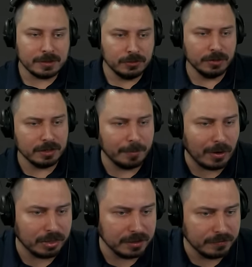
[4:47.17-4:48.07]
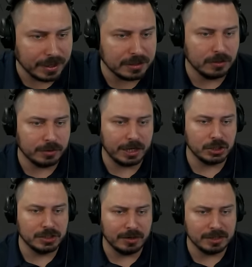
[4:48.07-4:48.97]
during the marathon event,
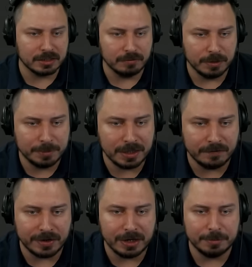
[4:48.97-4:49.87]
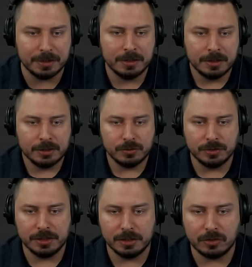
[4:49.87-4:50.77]
location transit will be available to,
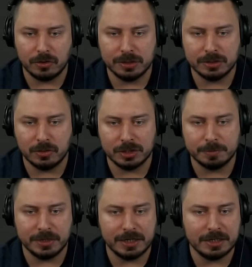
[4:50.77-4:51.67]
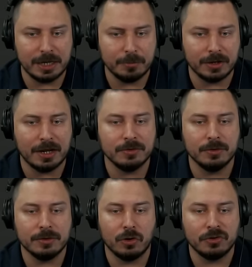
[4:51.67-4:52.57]
in the cor corresponding game mode.
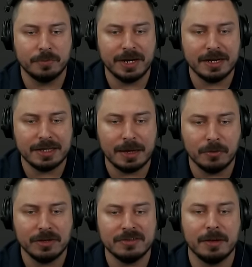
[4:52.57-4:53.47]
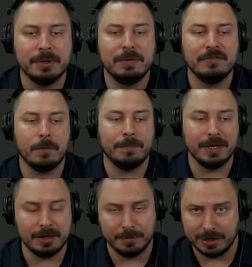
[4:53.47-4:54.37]
Also corresponding game mode ist damit
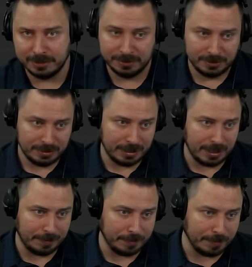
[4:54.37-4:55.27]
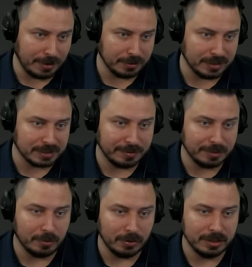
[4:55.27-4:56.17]
PvP gemeint. Um, ähm, marathon is
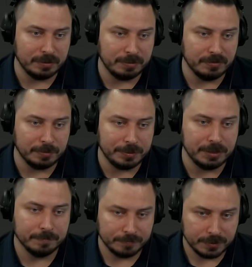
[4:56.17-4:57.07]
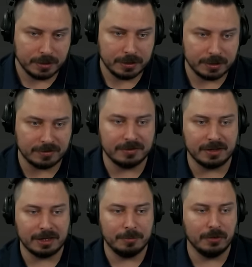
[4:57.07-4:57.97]
available only in PvP. Das ist
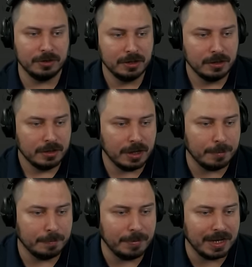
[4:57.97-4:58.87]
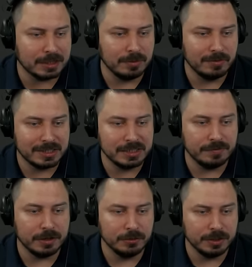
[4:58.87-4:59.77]
der Game Mode. Um, ähm, players will
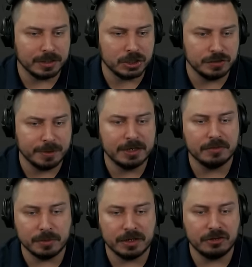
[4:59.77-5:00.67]
receive a unique achievement. Es wird ein